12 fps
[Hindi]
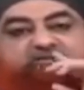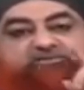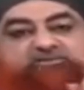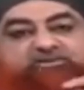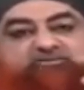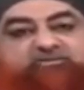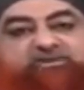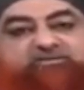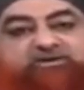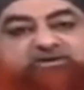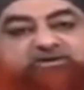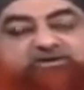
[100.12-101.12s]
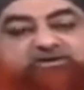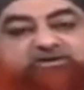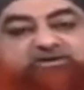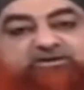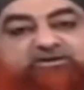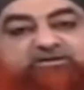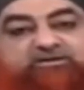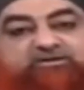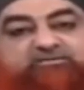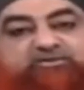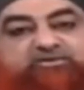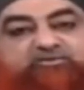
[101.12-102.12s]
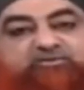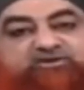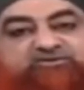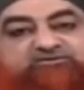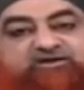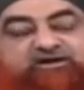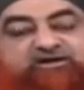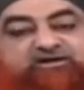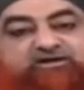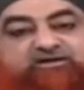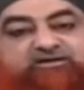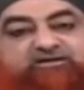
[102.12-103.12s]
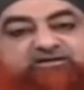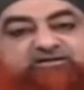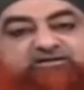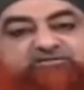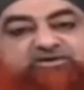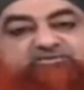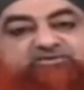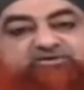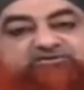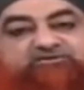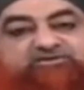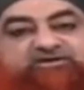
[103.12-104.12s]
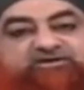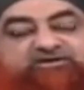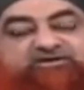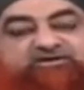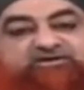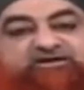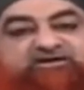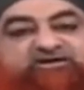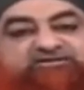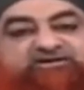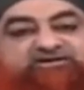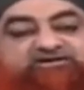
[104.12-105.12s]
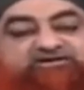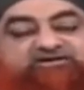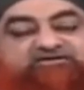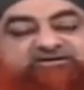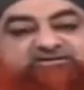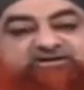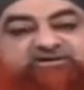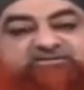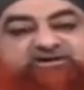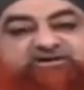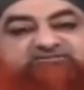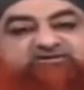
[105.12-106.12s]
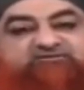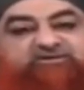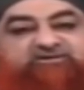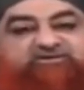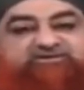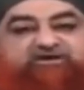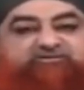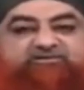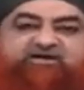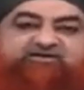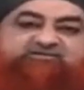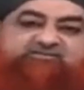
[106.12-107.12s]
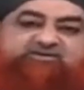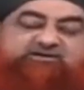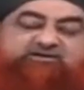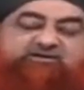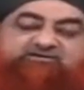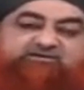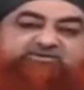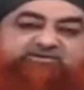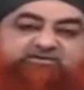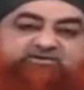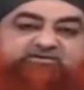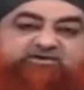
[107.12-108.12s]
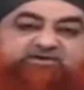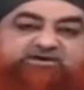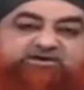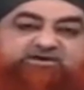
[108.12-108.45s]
फिर पूरा महीना फिर पूरा साल फिर पूरी ज़िंदगी अल्लाह ताला ने कैसा मीठा पानी वाफर मकदार में ऐसी बन गई ऐसी पैदा हो गया